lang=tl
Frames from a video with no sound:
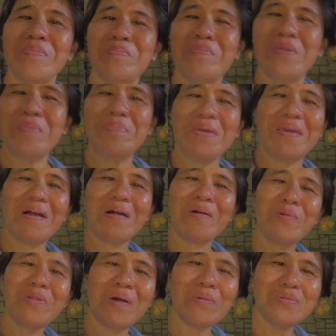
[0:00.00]
maybe
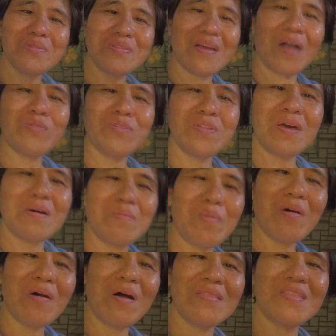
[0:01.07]
ako na ako na
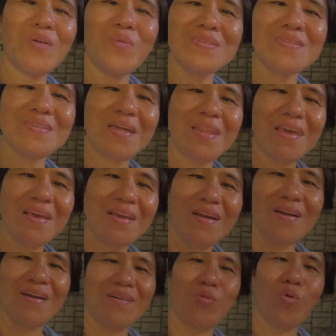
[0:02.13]
mukha mukatiwas anig
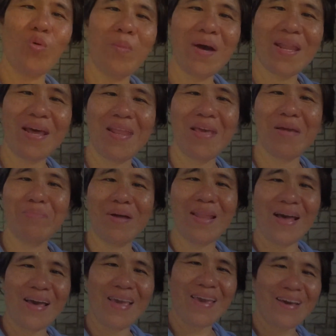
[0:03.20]
human aning
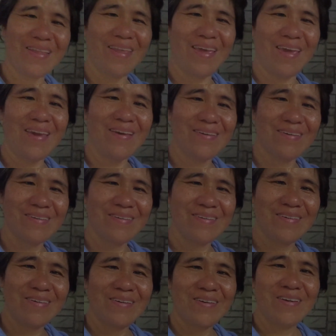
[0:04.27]
balaya ni
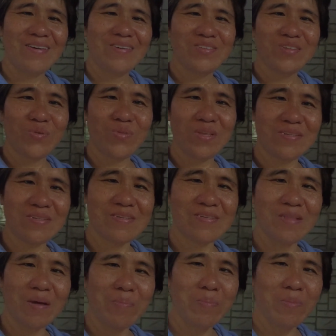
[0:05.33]
so this is
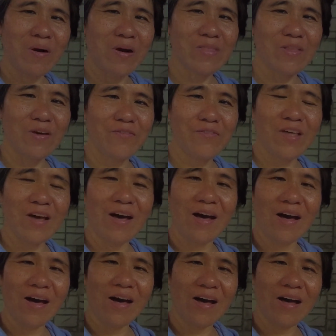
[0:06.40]
the part of the
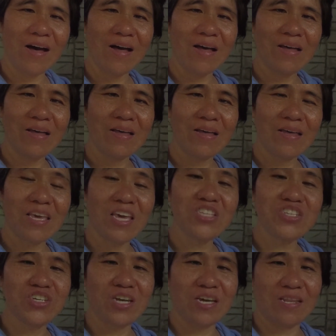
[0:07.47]

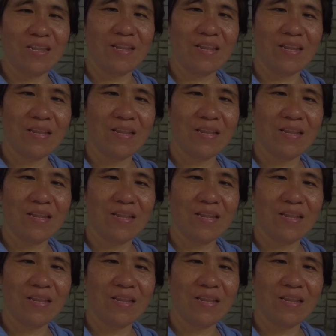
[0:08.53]
kitchen